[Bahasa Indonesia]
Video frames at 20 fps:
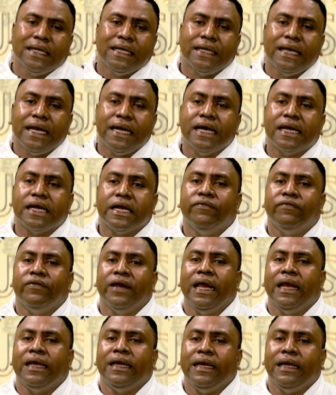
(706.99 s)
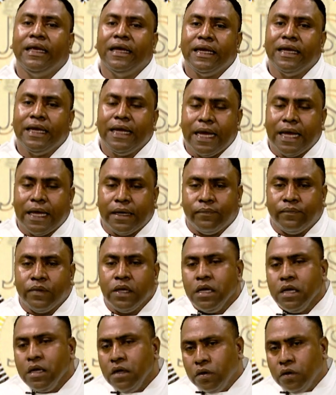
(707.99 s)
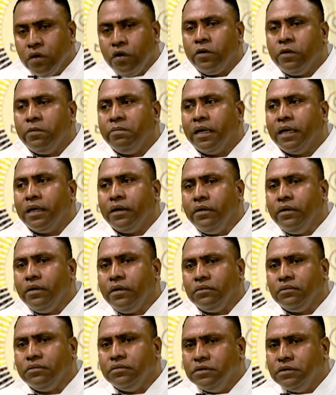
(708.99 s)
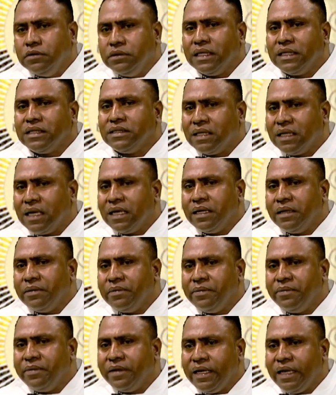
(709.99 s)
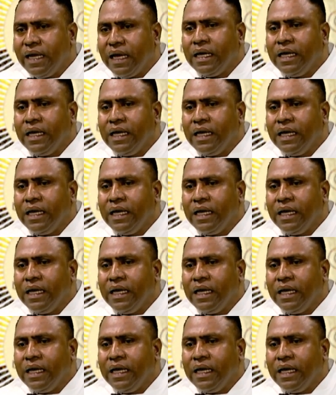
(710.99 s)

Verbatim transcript: Ita reflete ite ni an. Loron ba loron, nudar serani ini bediak,